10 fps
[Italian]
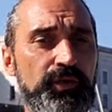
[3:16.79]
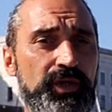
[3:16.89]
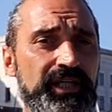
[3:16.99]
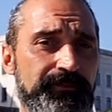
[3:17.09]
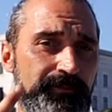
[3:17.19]

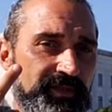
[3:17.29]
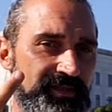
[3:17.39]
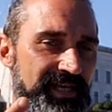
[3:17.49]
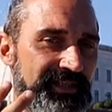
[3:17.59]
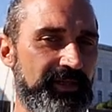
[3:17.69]
Qui
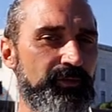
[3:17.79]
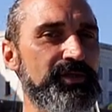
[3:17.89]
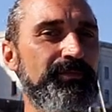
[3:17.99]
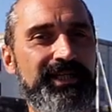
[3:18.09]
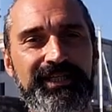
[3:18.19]
scatta
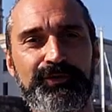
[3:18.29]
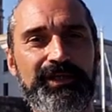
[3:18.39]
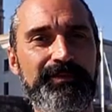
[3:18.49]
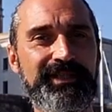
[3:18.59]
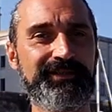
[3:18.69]
quasi
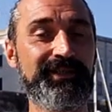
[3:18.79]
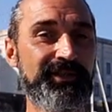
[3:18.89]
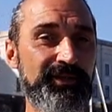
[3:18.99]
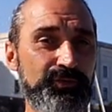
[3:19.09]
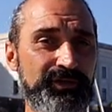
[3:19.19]
obbligatoriamente
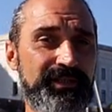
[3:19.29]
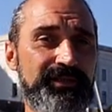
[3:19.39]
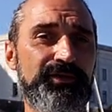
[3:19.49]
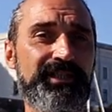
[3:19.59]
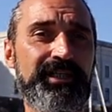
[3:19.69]

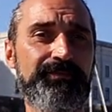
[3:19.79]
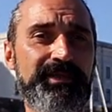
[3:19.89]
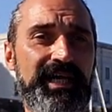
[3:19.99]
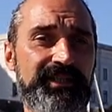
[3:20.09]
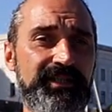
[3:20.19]
l'utilizzo del
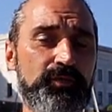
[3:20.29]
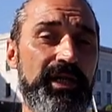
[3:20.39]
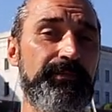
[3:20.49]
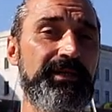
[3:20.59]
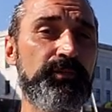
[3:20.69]
grippiale del
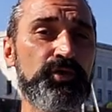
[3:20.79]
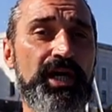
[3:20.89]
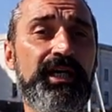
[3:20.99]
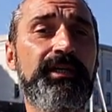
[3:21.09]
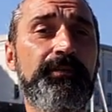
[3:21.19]
quale abbiamo già